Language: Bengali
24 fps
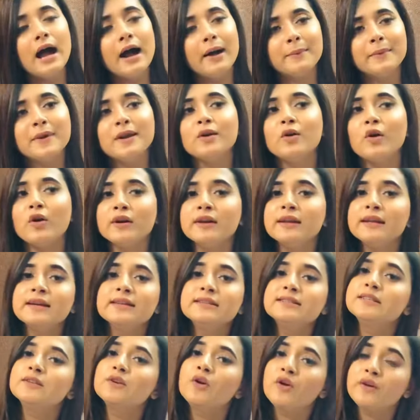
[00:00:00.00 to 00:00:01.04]
আমরা ল
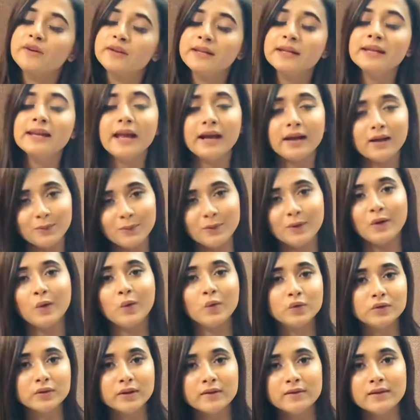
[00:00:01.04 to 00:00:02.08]
নিয়েছি ল নিয়েই লেখাপড়া
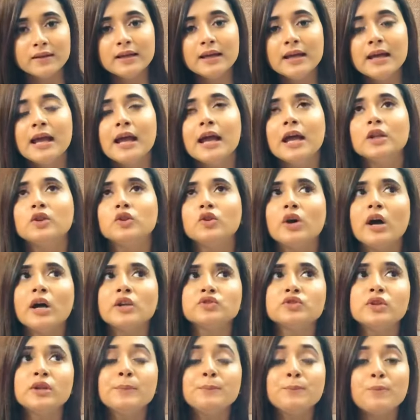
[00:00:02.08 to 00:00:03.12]
করতেছি তো
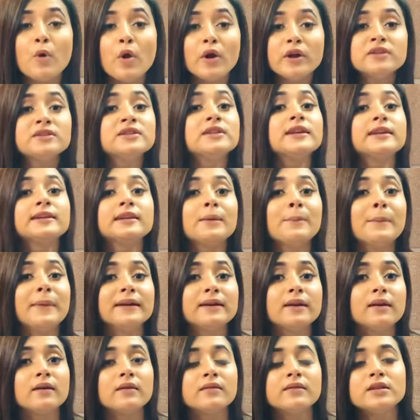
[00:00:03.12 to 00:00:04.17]
আসলে পয়েন্টের একটা
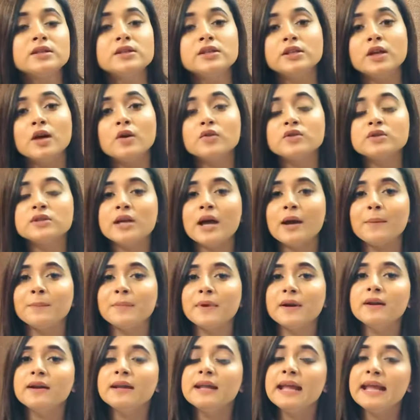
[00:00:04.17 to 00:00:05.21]
ম্যাটার আছে সেটা হচ্ছে
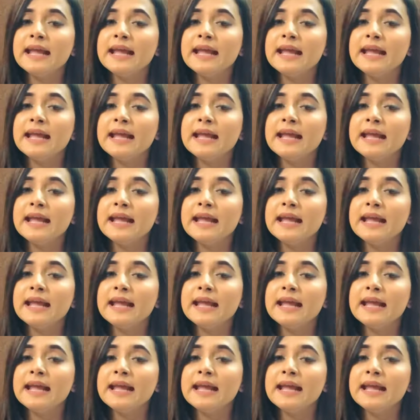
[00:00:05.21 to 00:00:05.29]
আপনার